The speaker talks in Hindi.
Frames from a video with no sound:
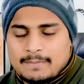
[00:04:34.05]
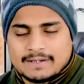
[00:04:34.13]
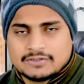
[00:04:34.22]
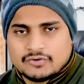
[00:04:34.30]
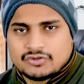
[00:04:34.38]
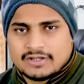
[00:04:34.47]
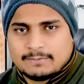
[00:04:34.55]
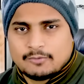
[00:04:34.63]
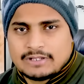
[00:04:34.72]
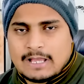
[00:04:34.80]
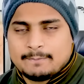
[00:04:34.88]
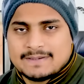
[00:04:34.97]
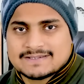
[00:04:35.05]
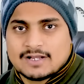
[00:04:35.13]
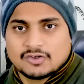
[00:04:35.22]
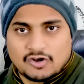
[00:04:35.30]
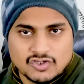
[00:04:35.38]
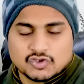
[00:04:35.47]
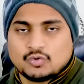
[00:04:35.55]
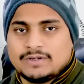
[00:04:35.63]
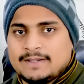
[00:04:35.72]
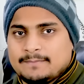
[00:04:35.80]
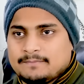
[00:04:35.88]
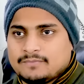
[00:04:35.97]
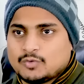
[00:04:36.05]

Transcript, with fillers: बाकी दोस्तों अगर हम लोग यहाँ पे इसका ग्रॉस ढूंढे